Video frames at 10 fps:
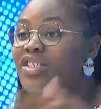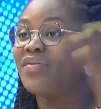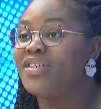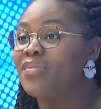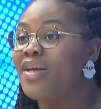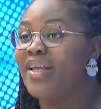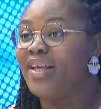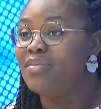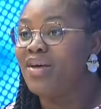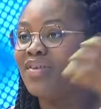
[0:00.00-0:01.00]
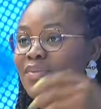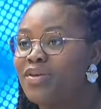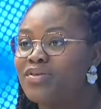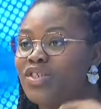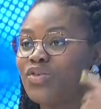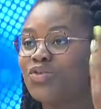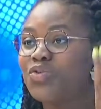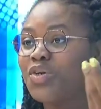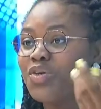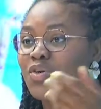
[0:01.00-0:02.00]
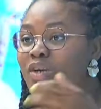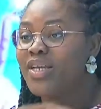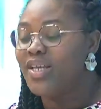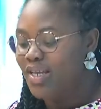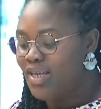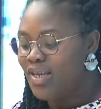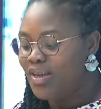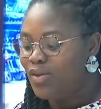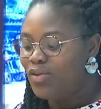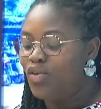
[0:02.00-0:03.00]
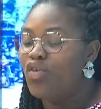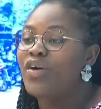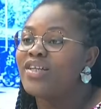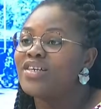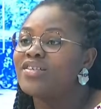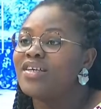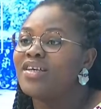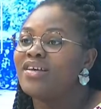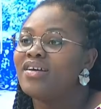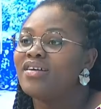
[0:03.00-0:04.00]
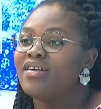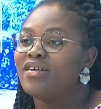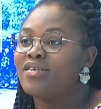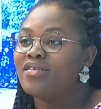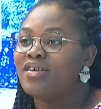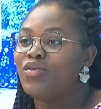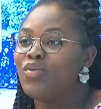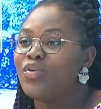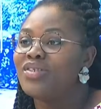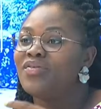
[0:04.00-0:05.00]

j'avais jamais gagné de ma vie parce que j'ai toujours joué en Euroleague. Donc on va dire c'est euh, c'est le petit